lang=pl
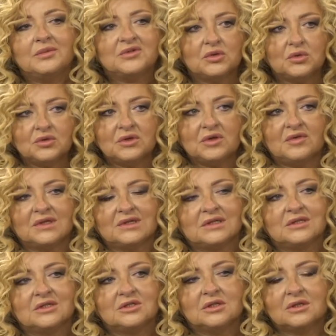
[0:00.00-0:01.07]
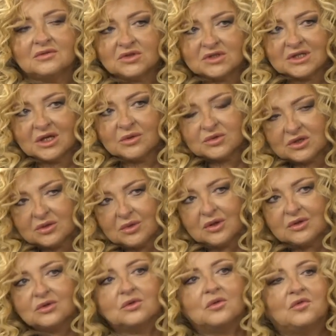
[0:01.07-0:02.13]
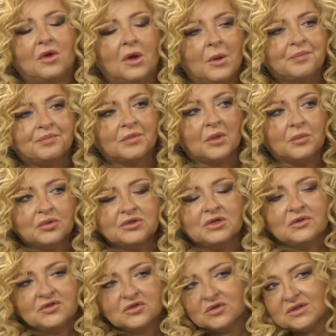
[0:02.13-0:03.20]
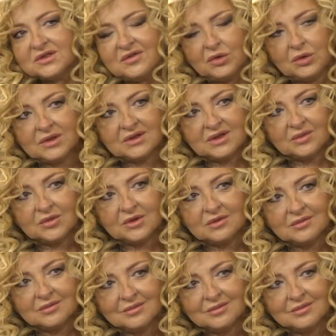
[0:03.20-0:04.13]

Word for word: był absolutnie fantastyczny ze wszystkich przedmiotów, później w życiu zdawał egzamin.